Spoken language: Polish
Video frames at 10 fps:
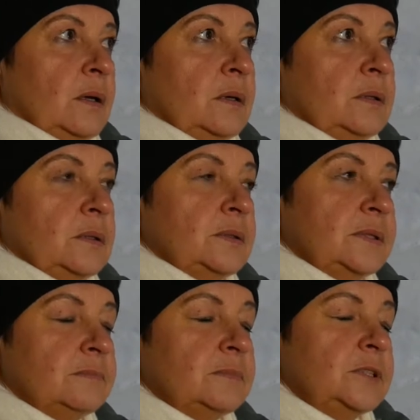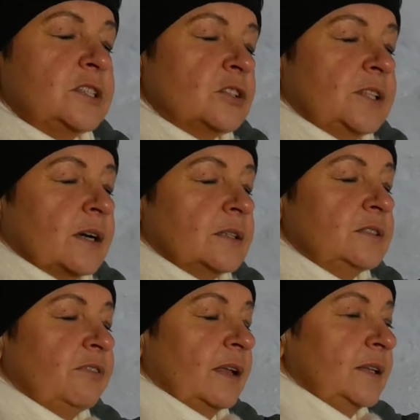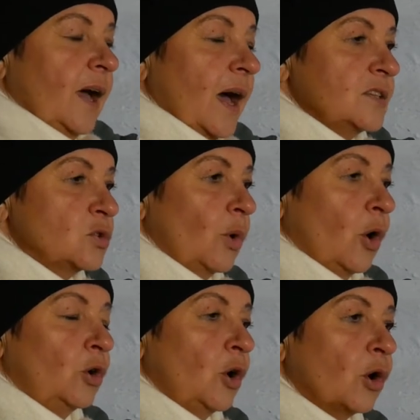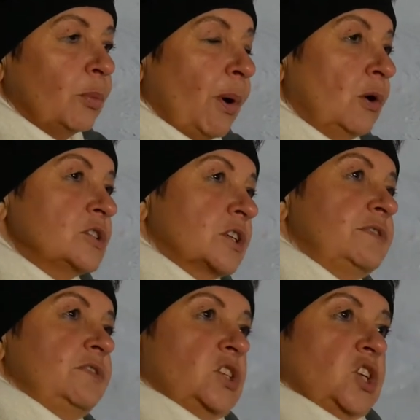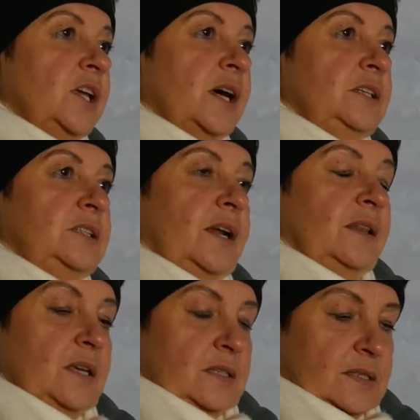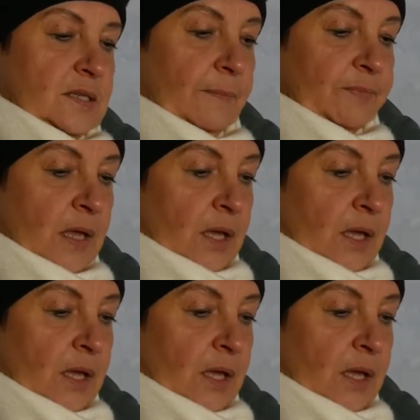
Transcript: y, jest to tak zwane hasło Rok Polski w zwyczajach i tradycji,